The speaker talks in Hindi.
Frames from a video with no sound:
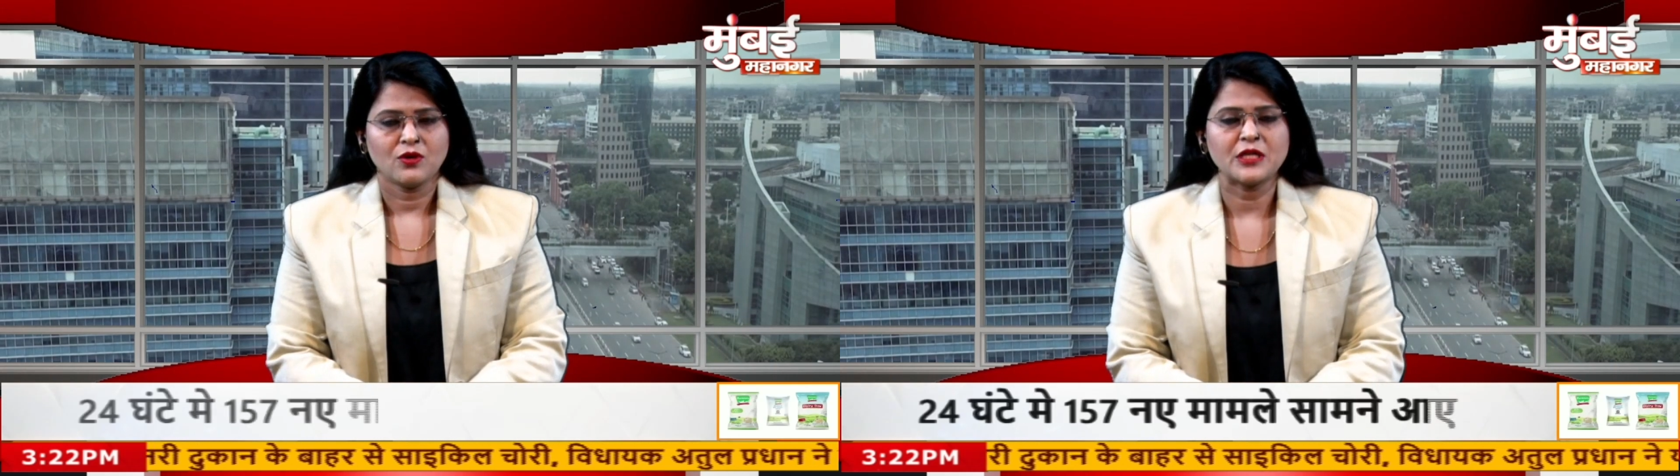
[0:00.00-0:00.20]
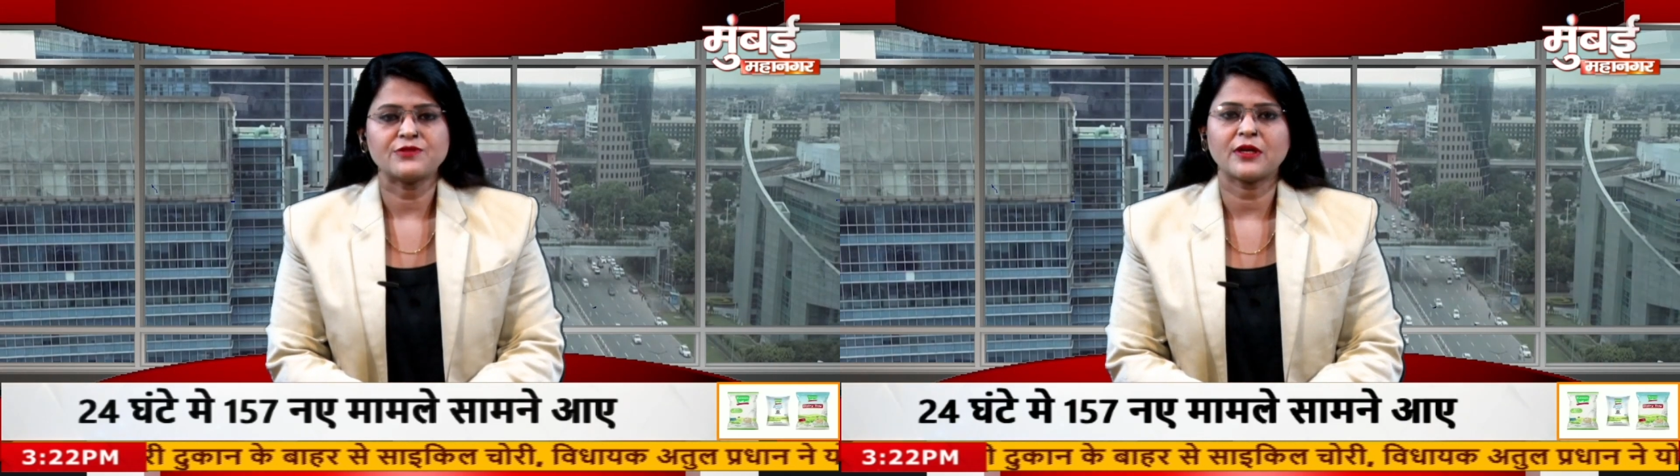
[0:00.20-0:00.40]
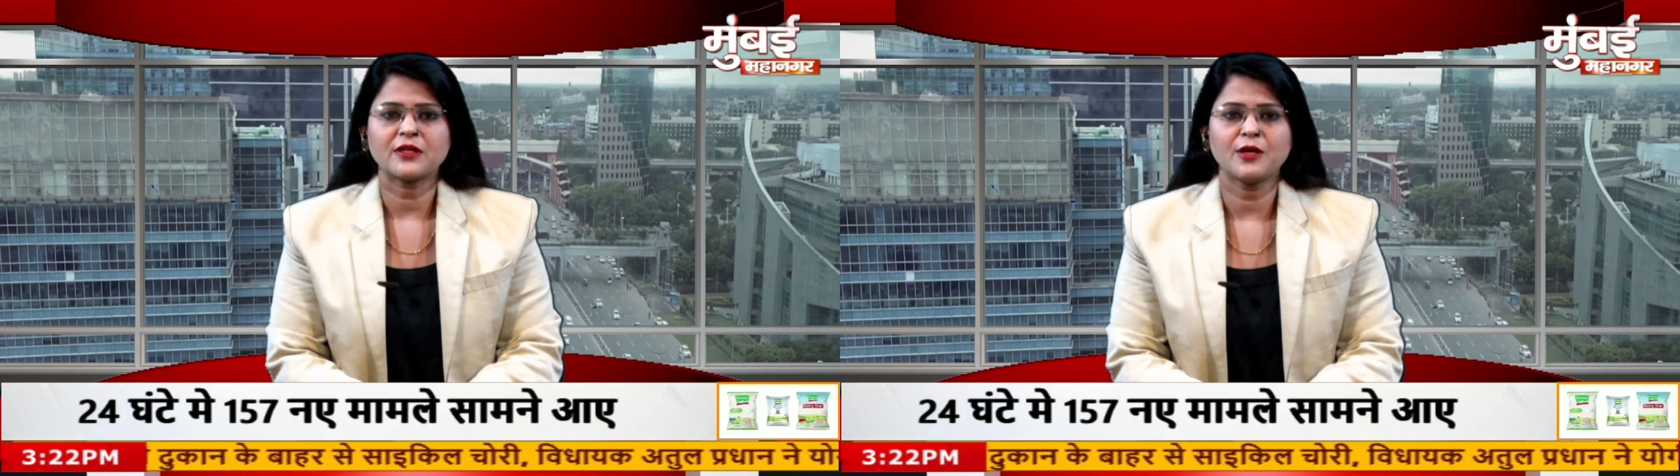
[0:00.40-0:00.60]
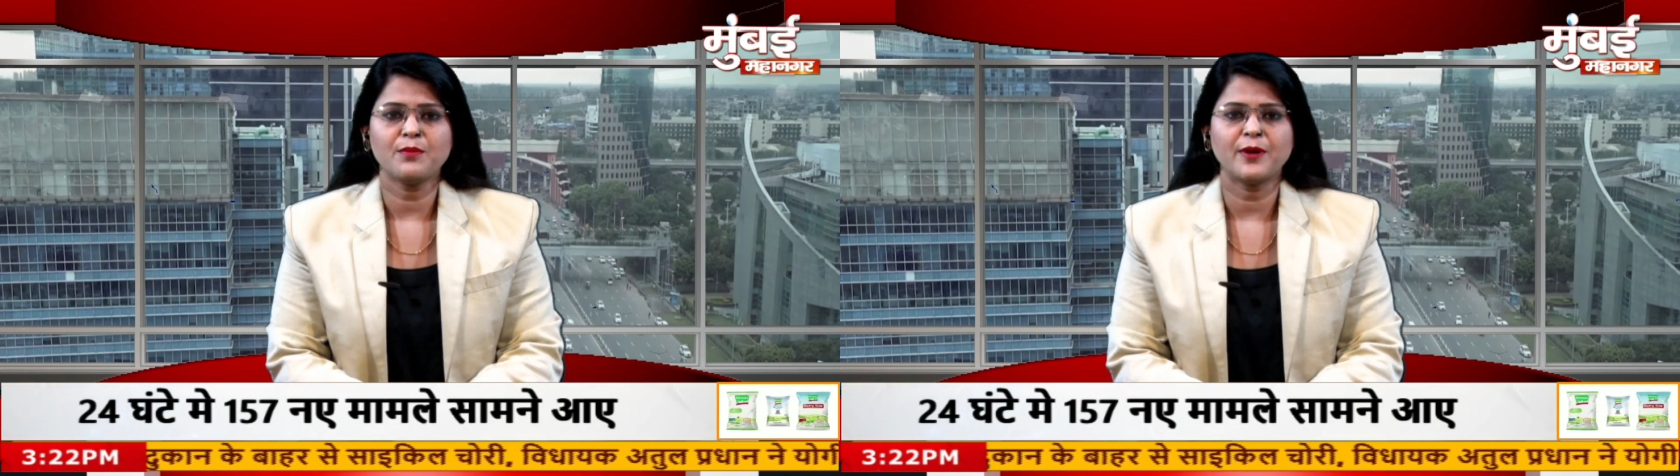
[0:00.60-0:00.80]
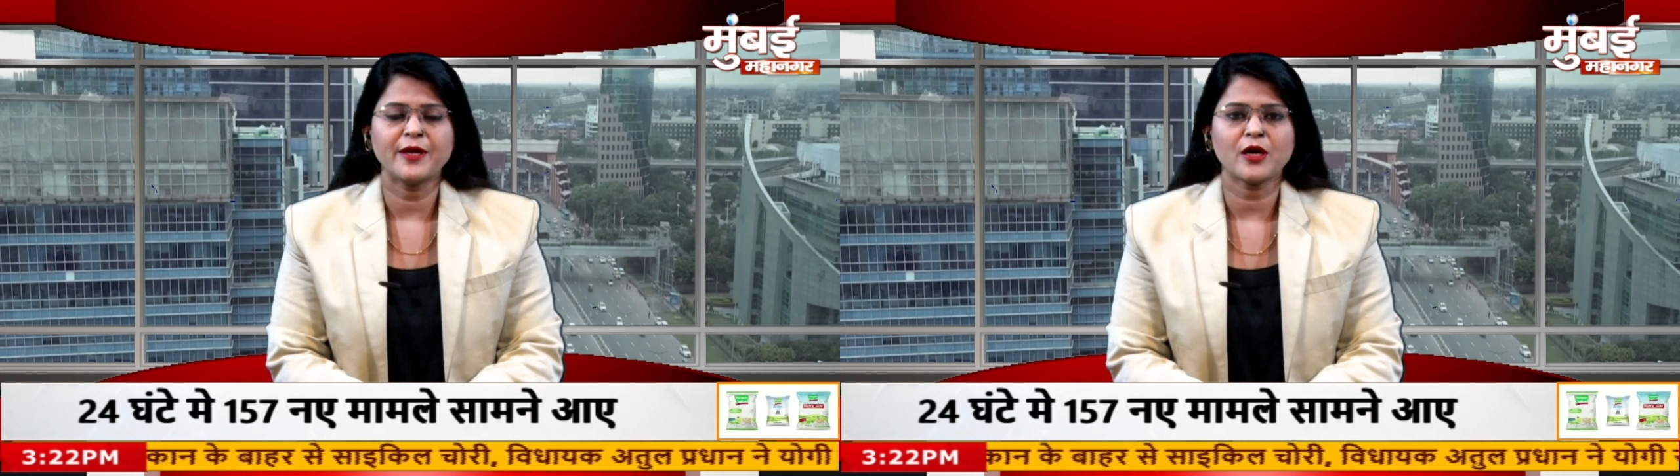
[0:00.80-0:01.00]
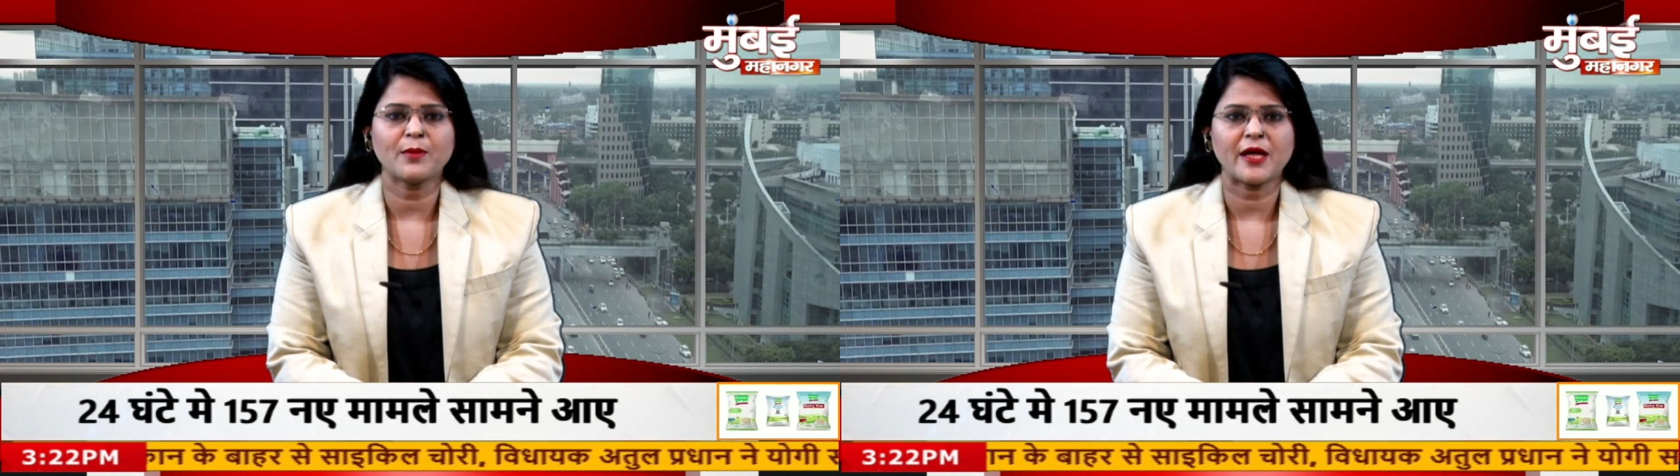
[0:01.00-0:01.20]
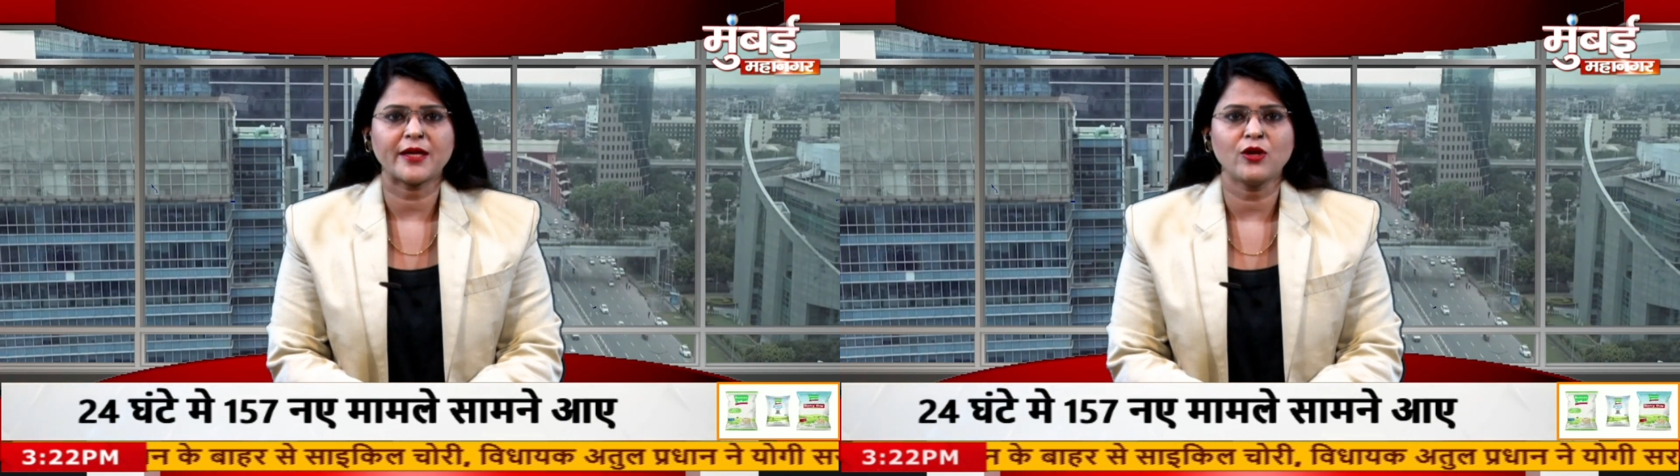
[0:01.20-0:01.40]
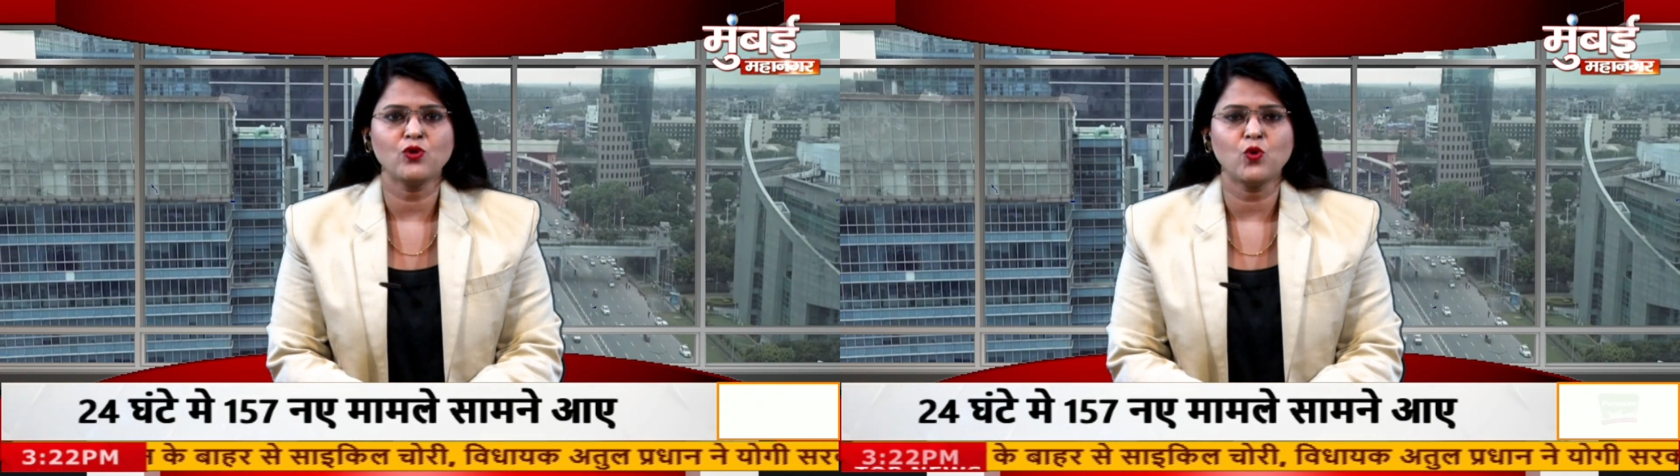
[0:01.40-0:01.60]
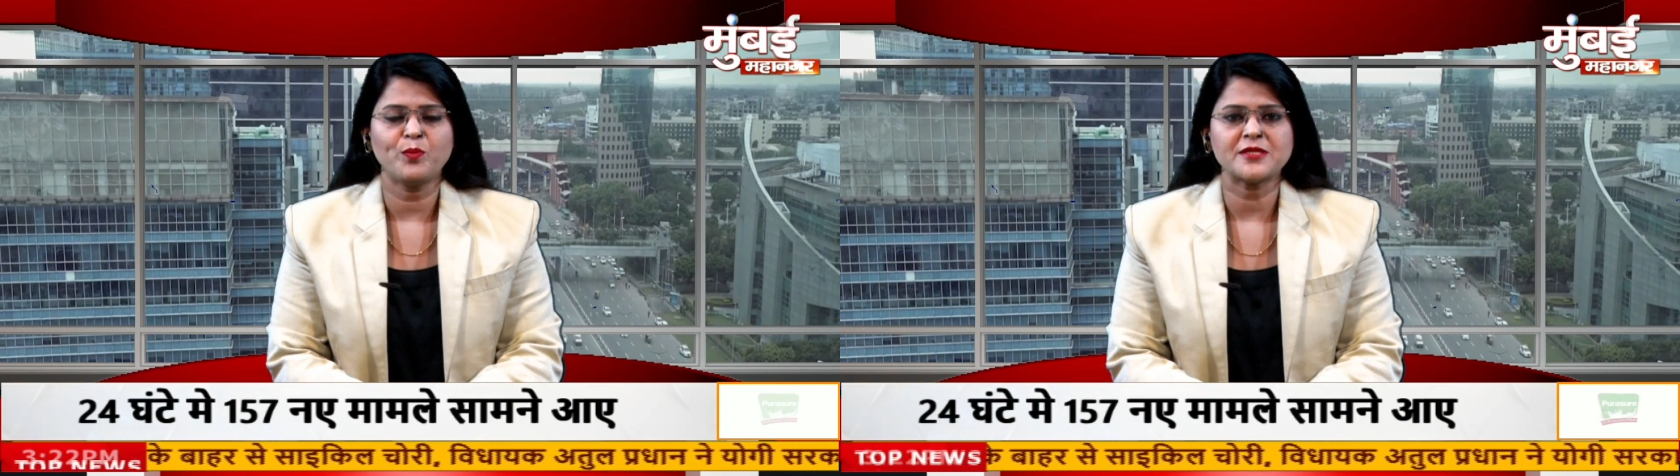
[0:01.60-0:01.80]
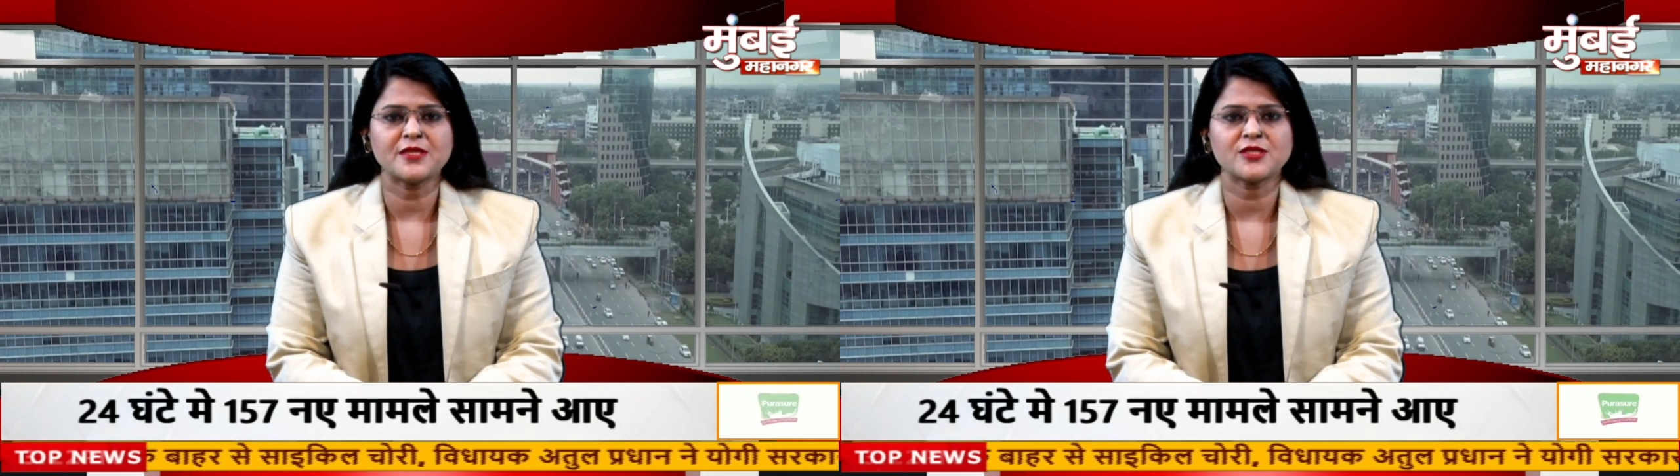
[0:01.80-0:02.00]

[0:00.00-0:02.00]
और इस वक्त की बड़ी खबर आ रही यूपी से